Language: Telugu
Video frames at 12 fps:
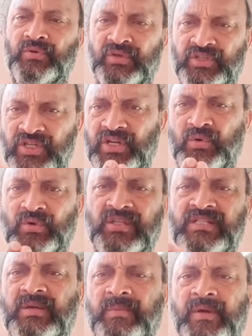వచ్చిన
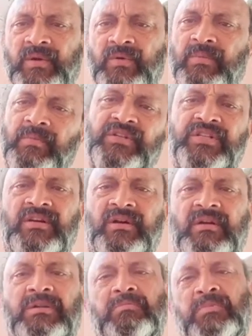కొంతసేపు అయినా కూడా మంచి
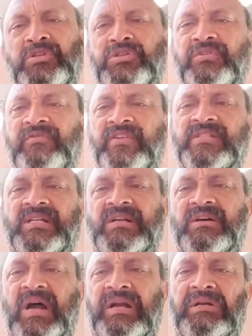నటన మంచి ఫిజిక్
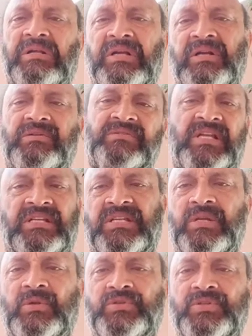హైట్ గైట్
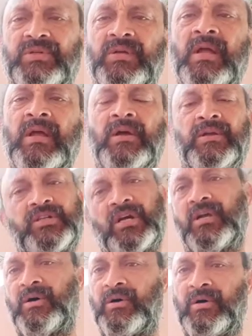సెక్సీ లుక్స్
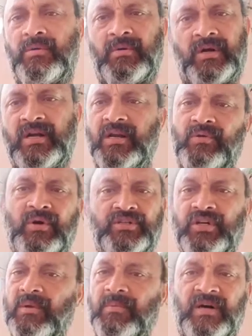చాలా నటన కూడా
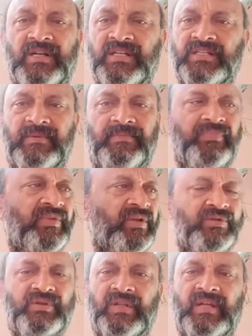చాలా బాగా చేసింది
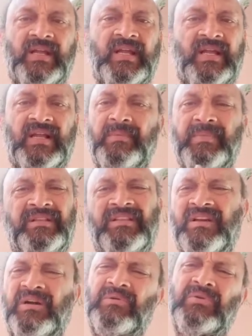సో అది ఇంకా మిగతా
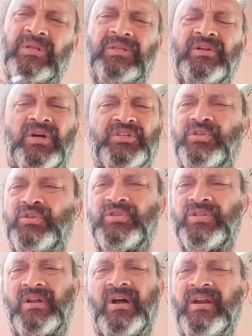నటులు అందరూ
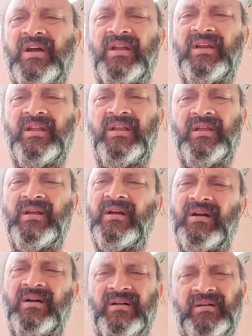అశుతోష్ రానా అని ఇంకా
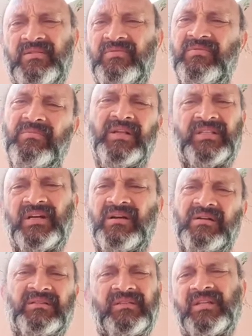మిగతా
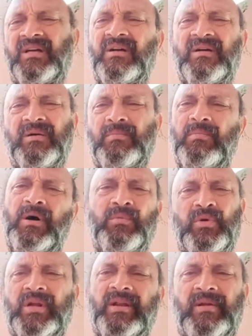అంతా
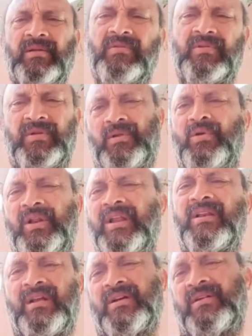మామూలుగానే
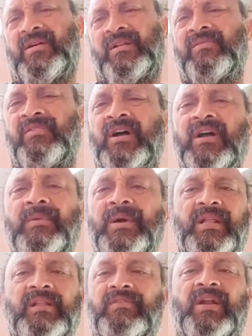రొటీన్ ఇంకా వంకలు
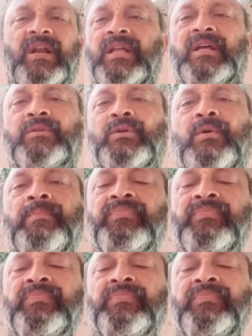పెట్టేది ఎవరికి లేదు అందులో